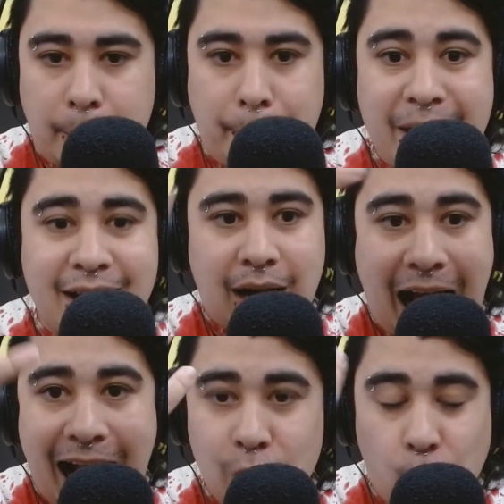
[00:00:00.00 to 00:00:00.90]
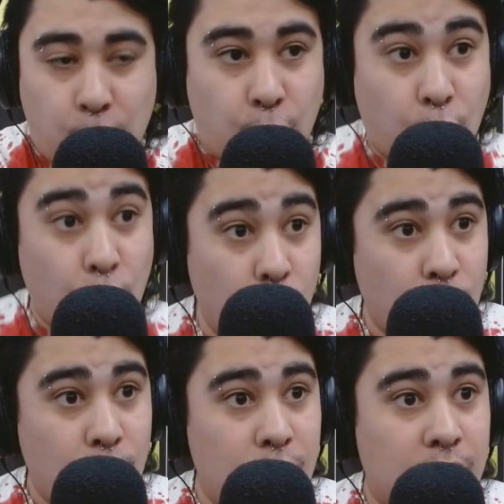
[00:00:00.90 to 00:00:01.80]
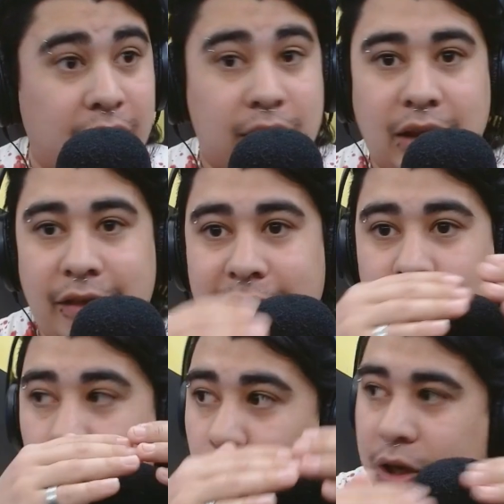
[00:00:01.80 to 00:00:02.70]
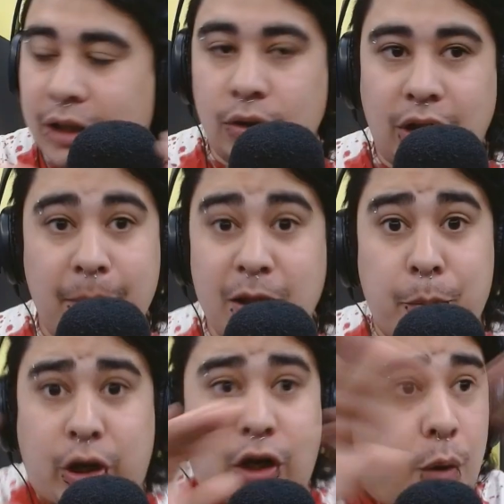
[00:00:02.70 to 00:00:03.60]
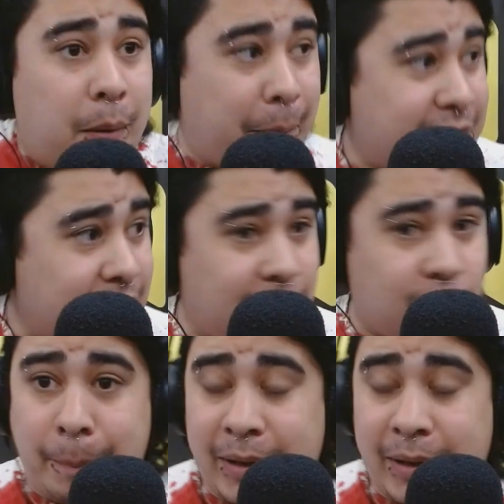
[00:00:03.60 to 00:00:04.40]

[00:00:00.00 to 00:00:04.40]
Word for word: ver algo rojo te, te descoloca totalmente porque no vuelve a pasar en toda la